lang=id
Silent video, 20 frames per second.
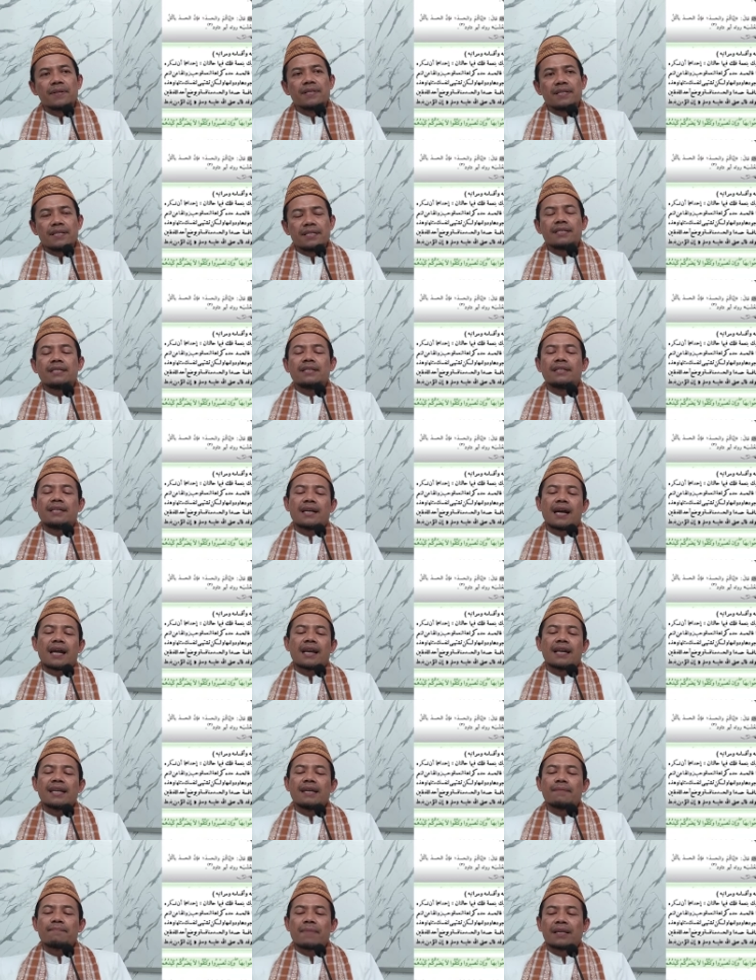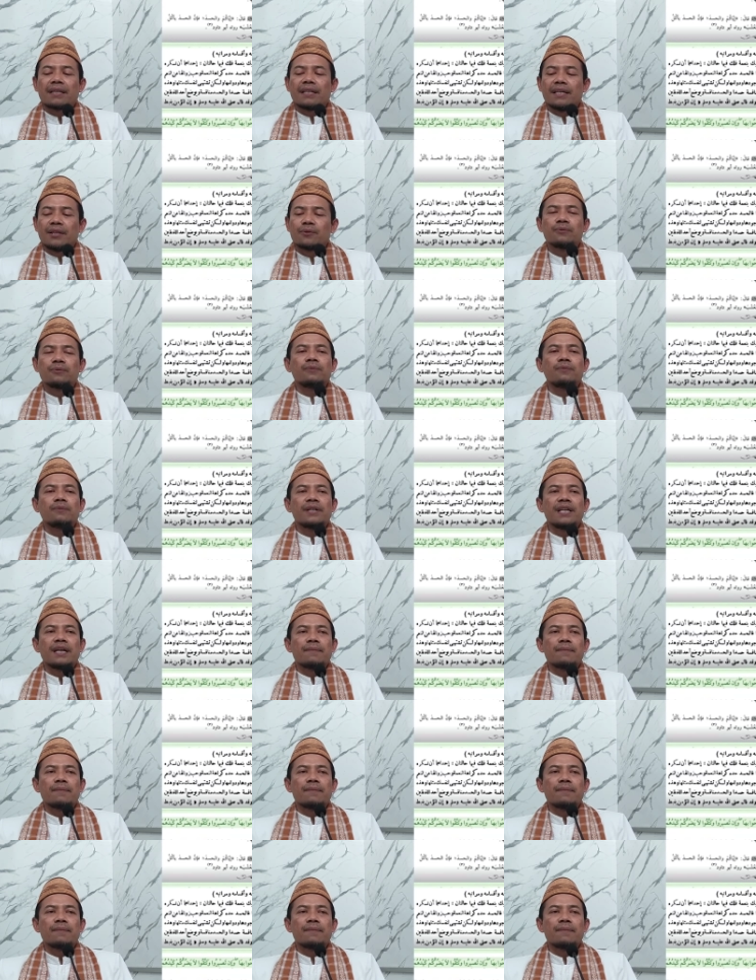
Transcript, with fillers: benci dengan nikmat itu,